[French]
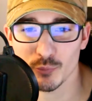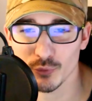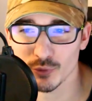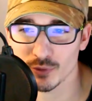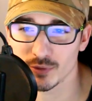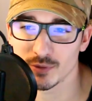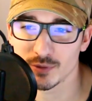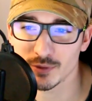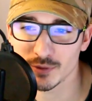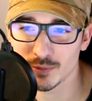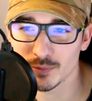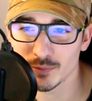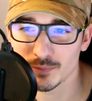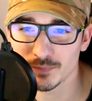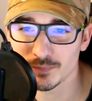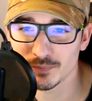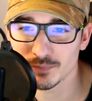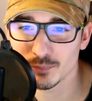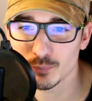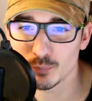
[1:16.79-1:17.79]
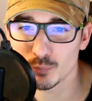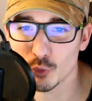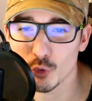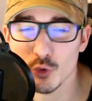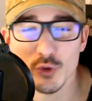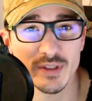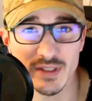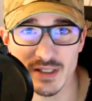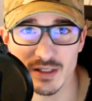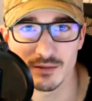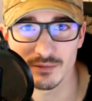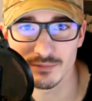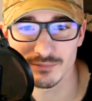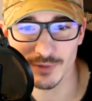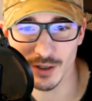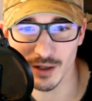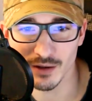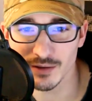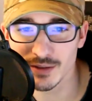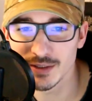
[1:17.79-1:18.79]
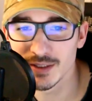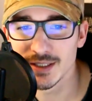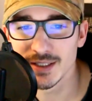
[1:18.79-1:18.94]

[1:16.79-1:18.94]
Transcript: euh, pour, le style. Voilà.